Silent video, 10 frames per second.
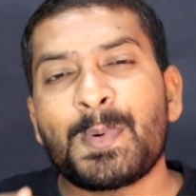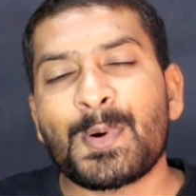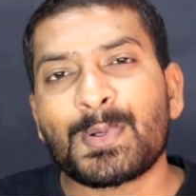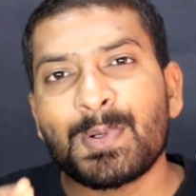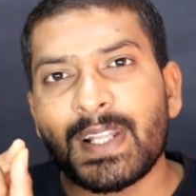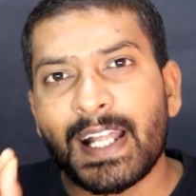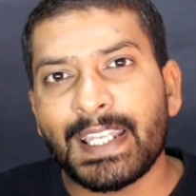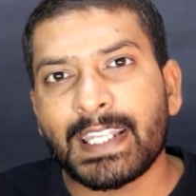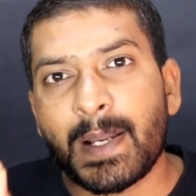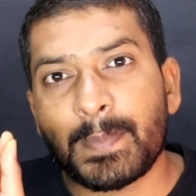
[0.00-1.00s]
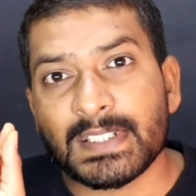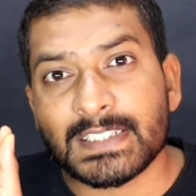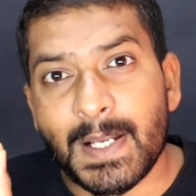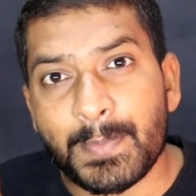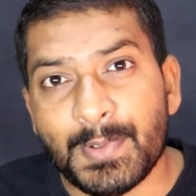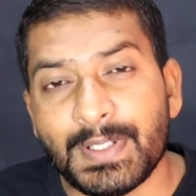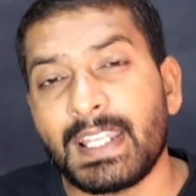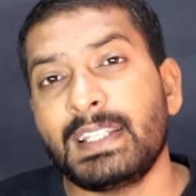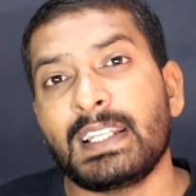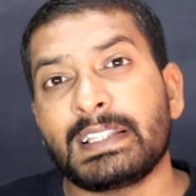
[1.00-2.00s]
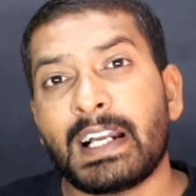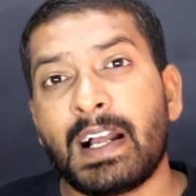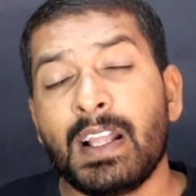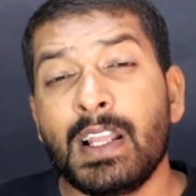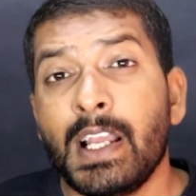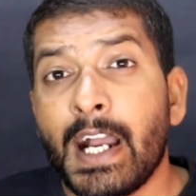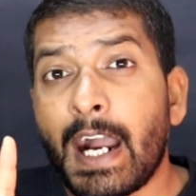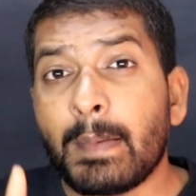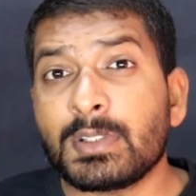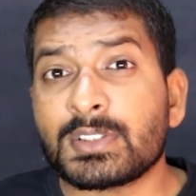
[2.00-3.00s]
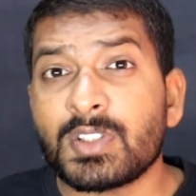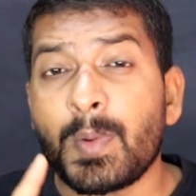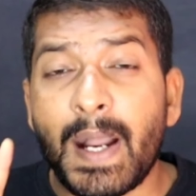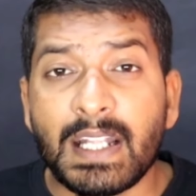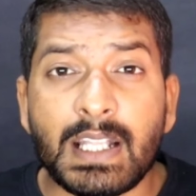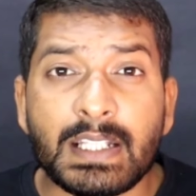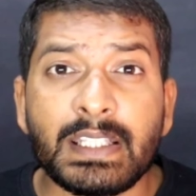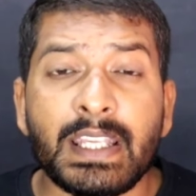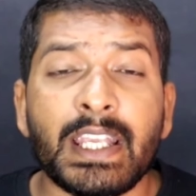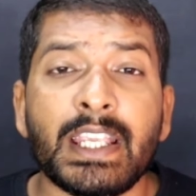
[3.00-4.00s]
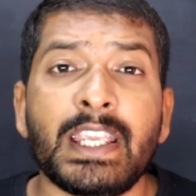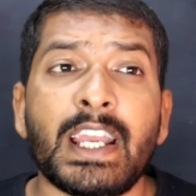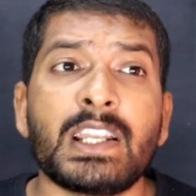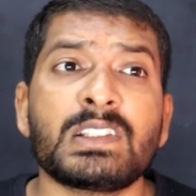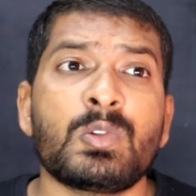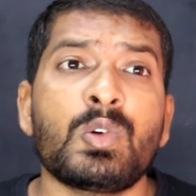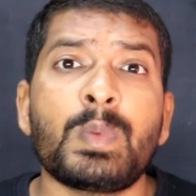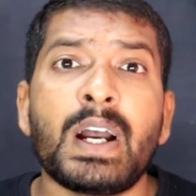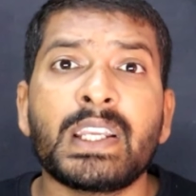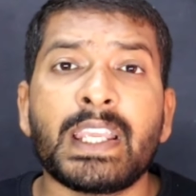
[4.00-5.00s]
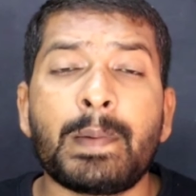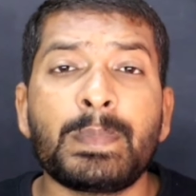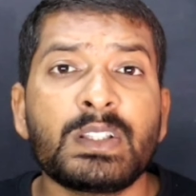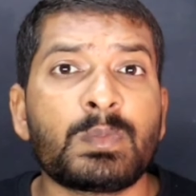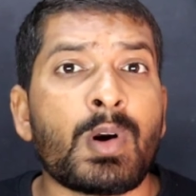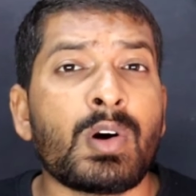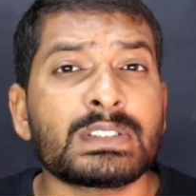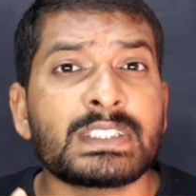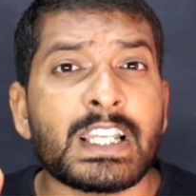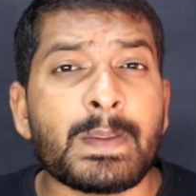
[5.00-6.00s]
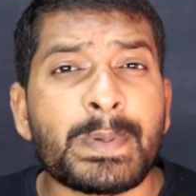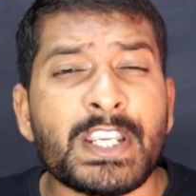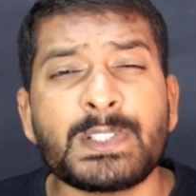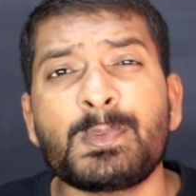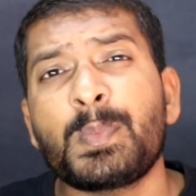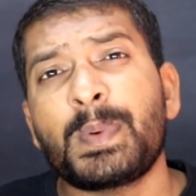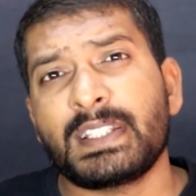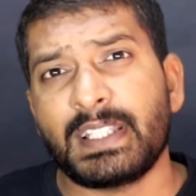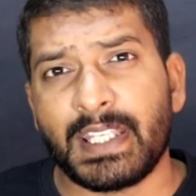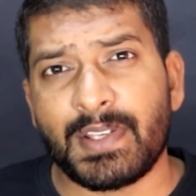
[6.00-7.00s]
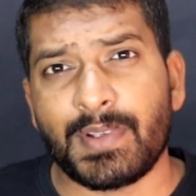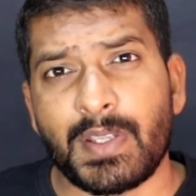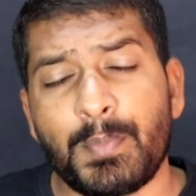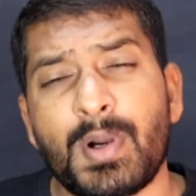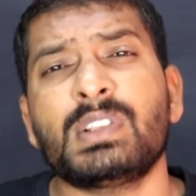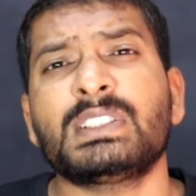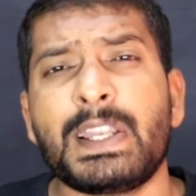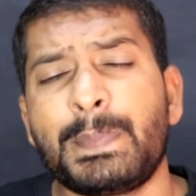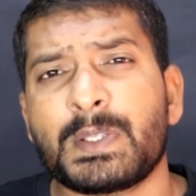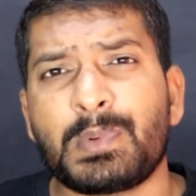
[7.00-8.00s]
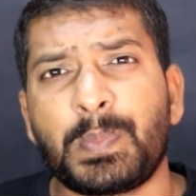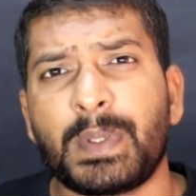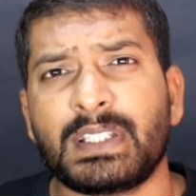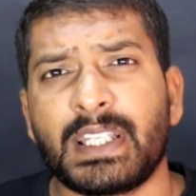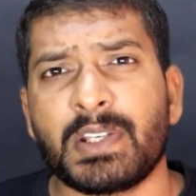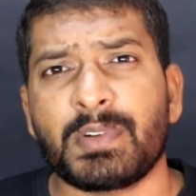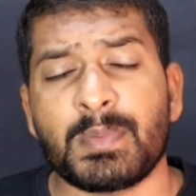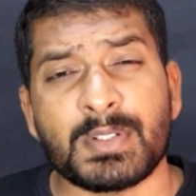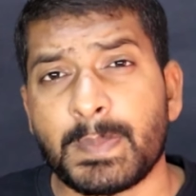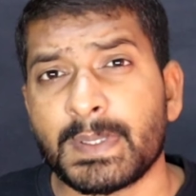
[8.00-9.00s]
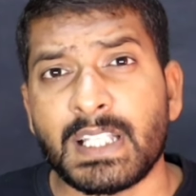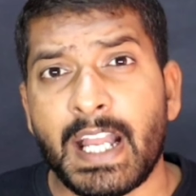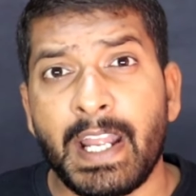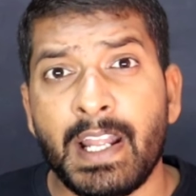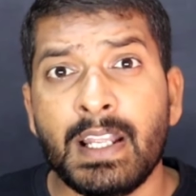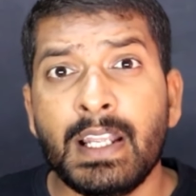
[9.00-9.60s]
फ़ोटो डालने का पैसा आपको नहीं देता अब दोस्तों बात आती है कि यार लोग बाग के आपने बहुत सारे फेसबुक पेज देखे होंगे बहुत सारे फेसबुक पेज देखे होंगे मुझे पता है